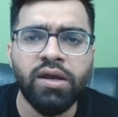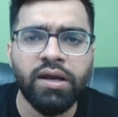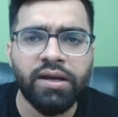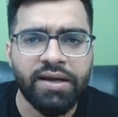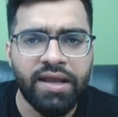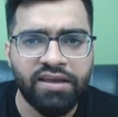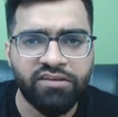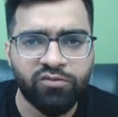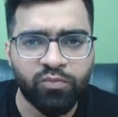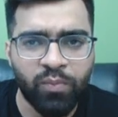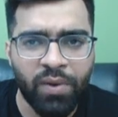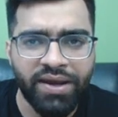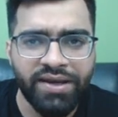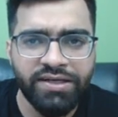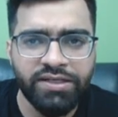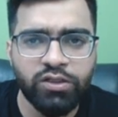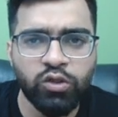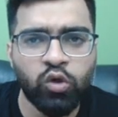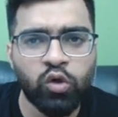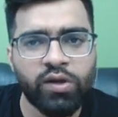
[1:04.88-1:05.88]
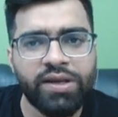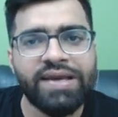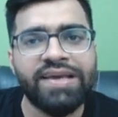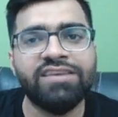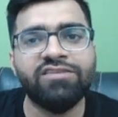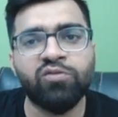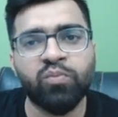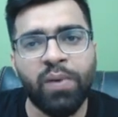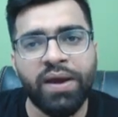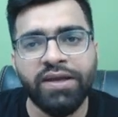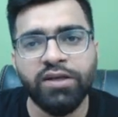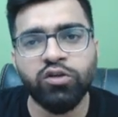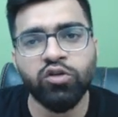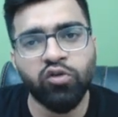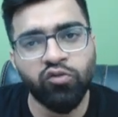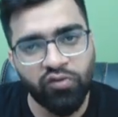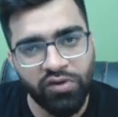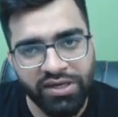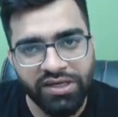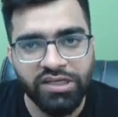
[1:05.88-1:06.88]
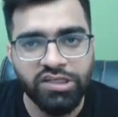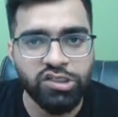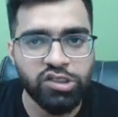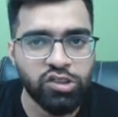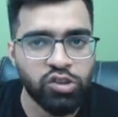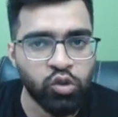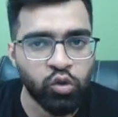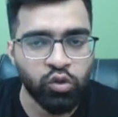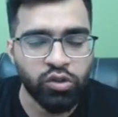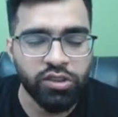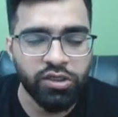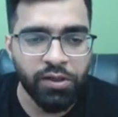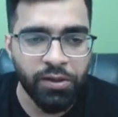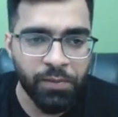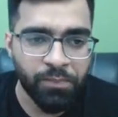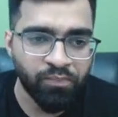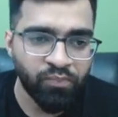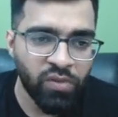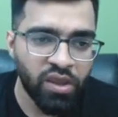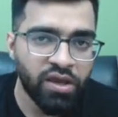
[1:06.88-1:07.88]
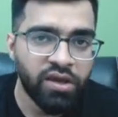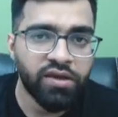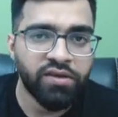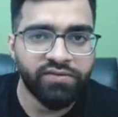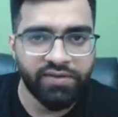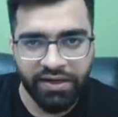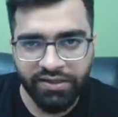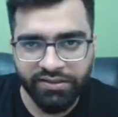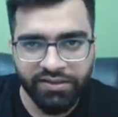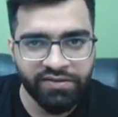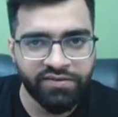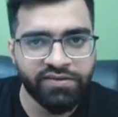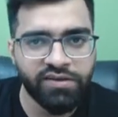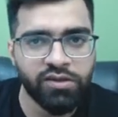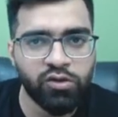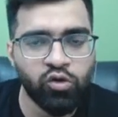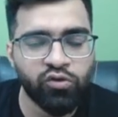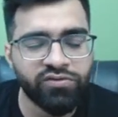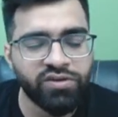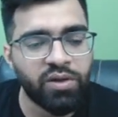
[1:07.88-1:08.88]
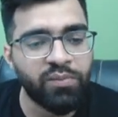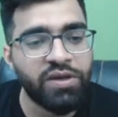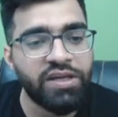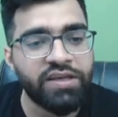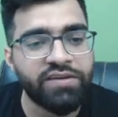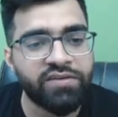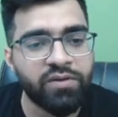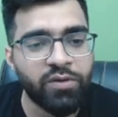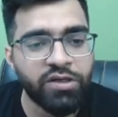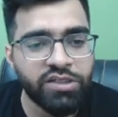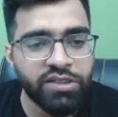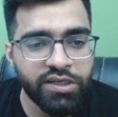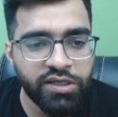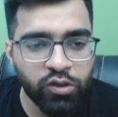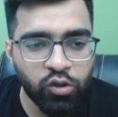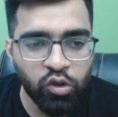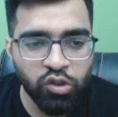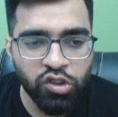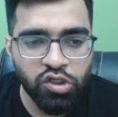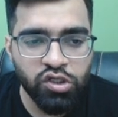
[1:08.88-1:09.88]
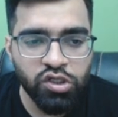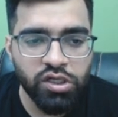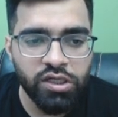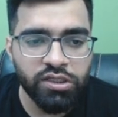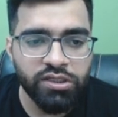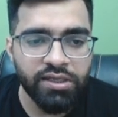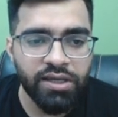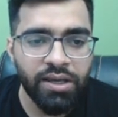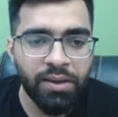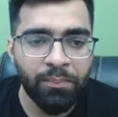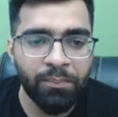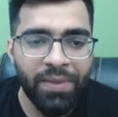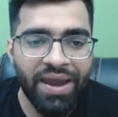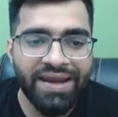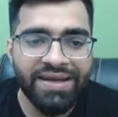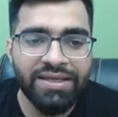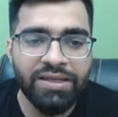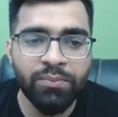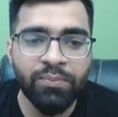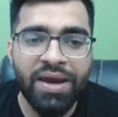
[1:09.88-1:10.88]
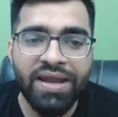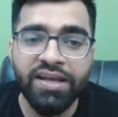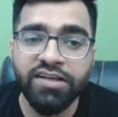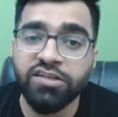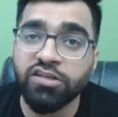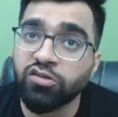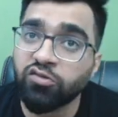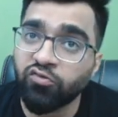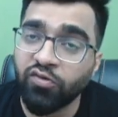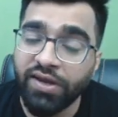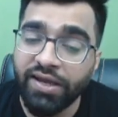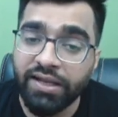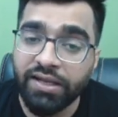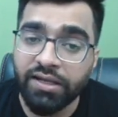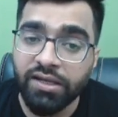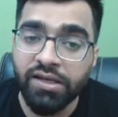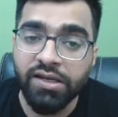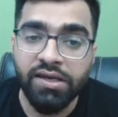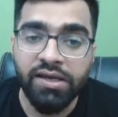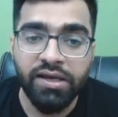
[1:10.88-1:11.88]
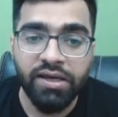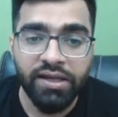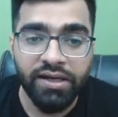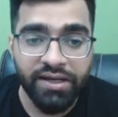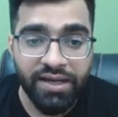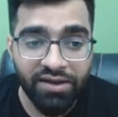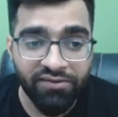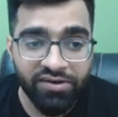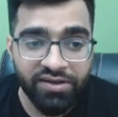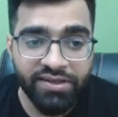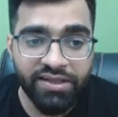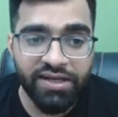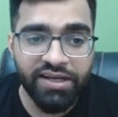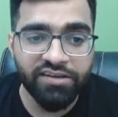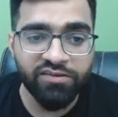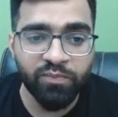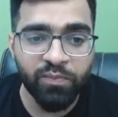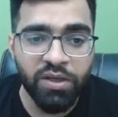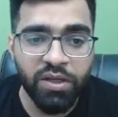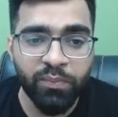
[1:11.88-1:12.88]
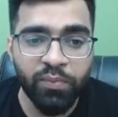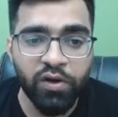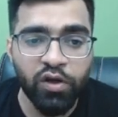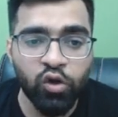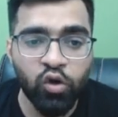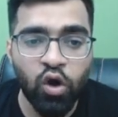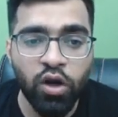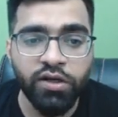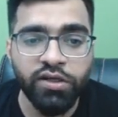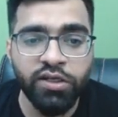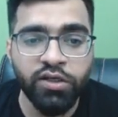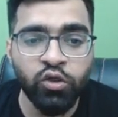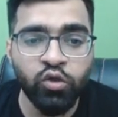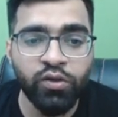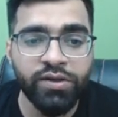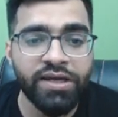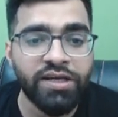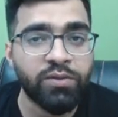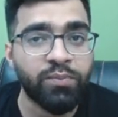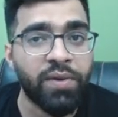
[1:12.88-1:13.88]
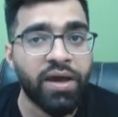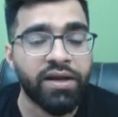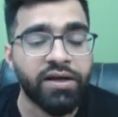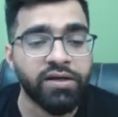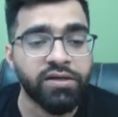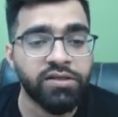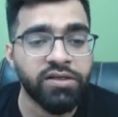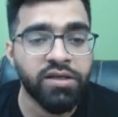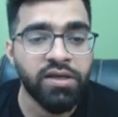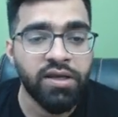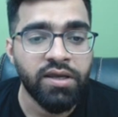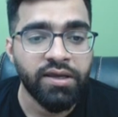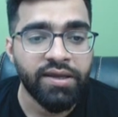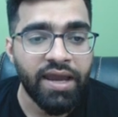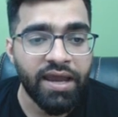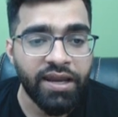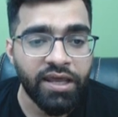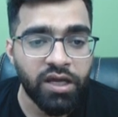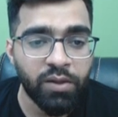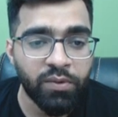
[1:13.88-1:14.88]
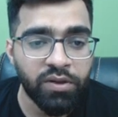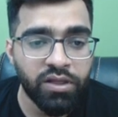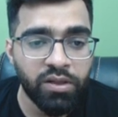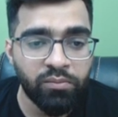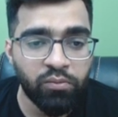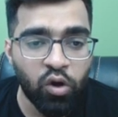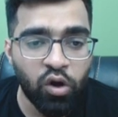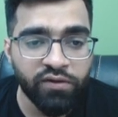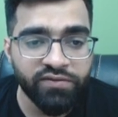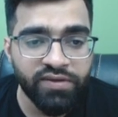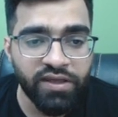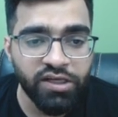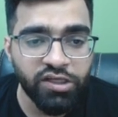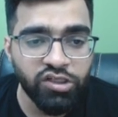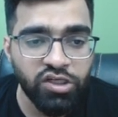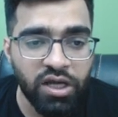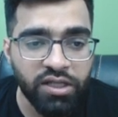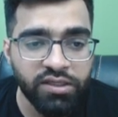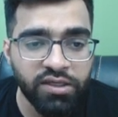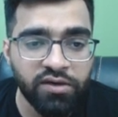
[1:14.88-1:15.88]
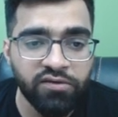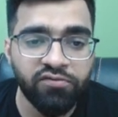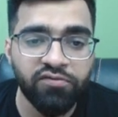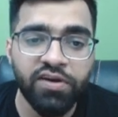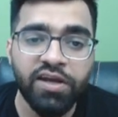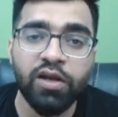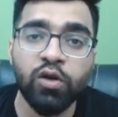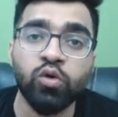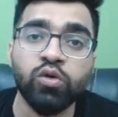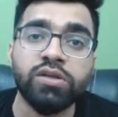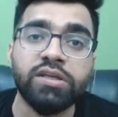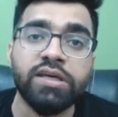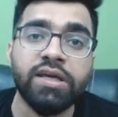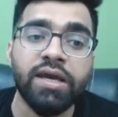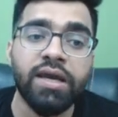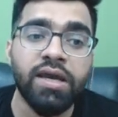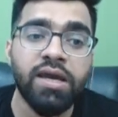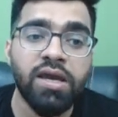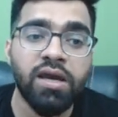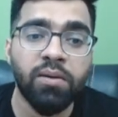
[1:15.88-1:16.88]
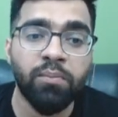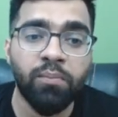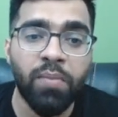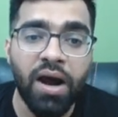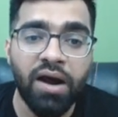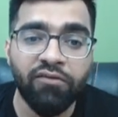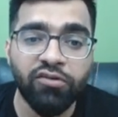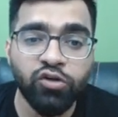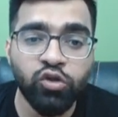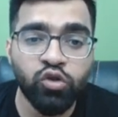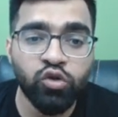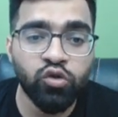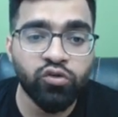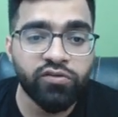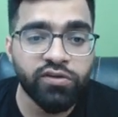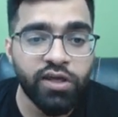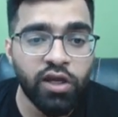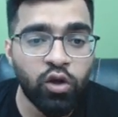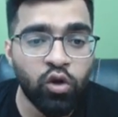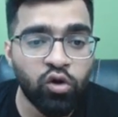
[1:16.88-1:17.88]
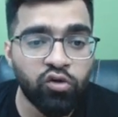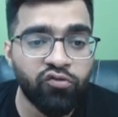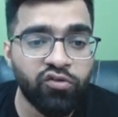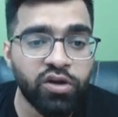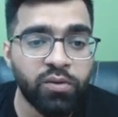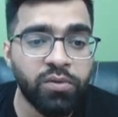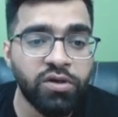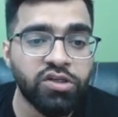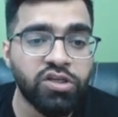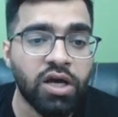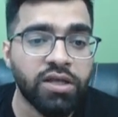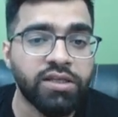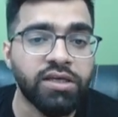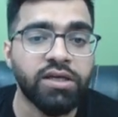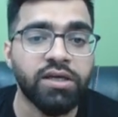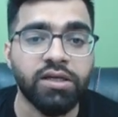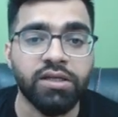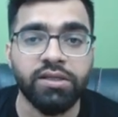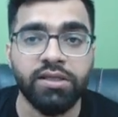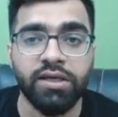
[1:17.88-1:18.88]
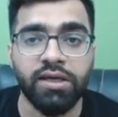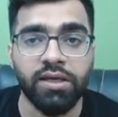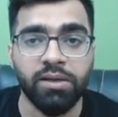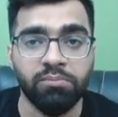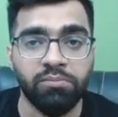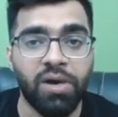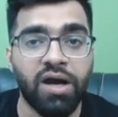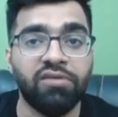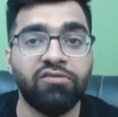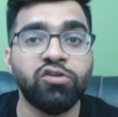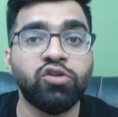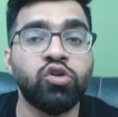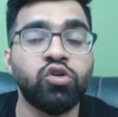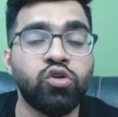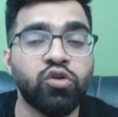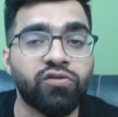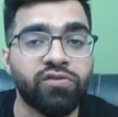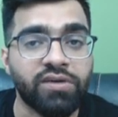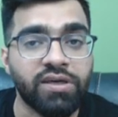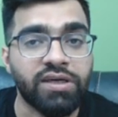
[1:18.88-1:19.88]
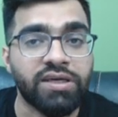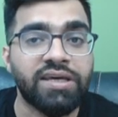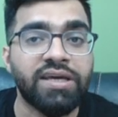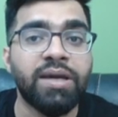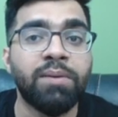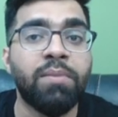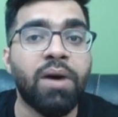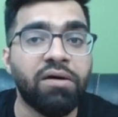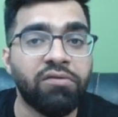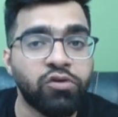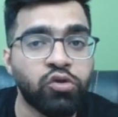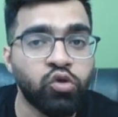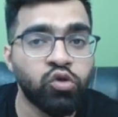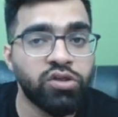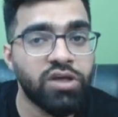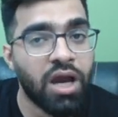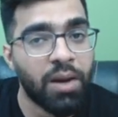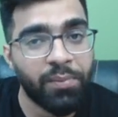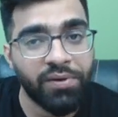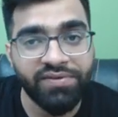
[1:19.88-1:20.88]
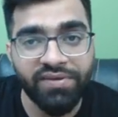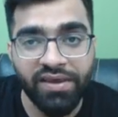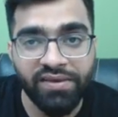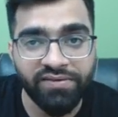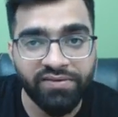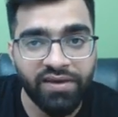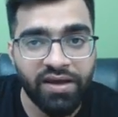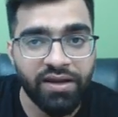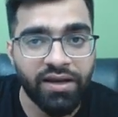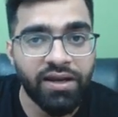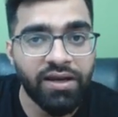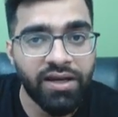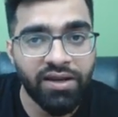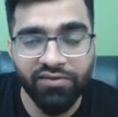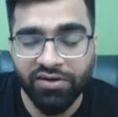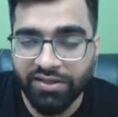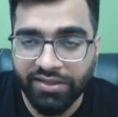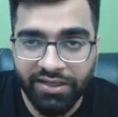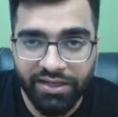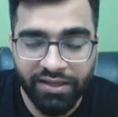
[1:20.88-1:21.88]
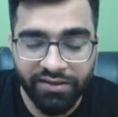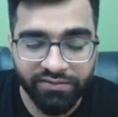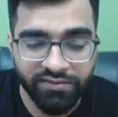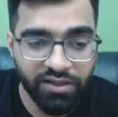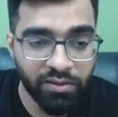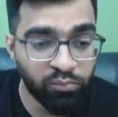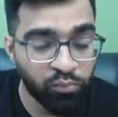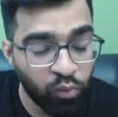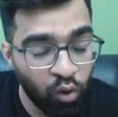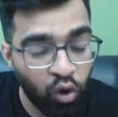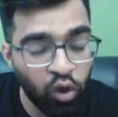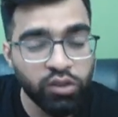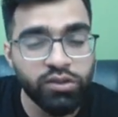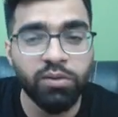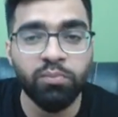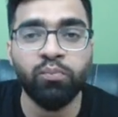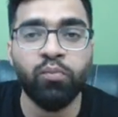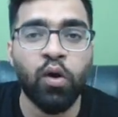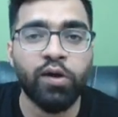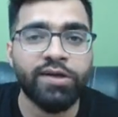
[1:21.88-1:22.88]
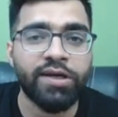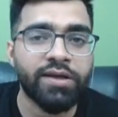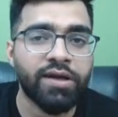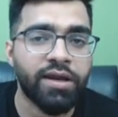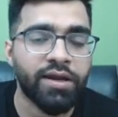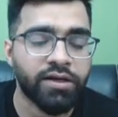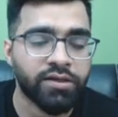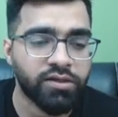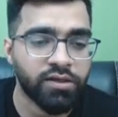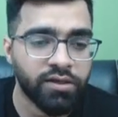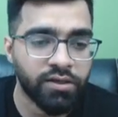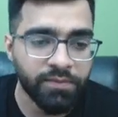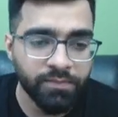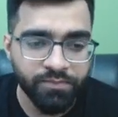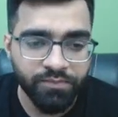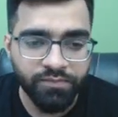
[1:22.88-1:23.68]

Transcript: डेस्पाइट और इंस्पाइट ऑफ एक ही चीज़ होती है सेंटेंस के थ्रू उसका मीनिंग समझने की कोशिश करते हैं मैनी मैरिजेस फेल नेवर द लेस पीपल कॉन्टिन्यू टू गेट मैरिड कहने का मतलब बहुत सारी शादियाँ फेल होती हैं बावजूद उसके लोग फिर भी शादी करते हैं बावजूद उसके के बावजूद यहाँ पे सेंस आ रहा है नेवर द लेस का बहुत इंपॉर्टेंट कनेक्टर है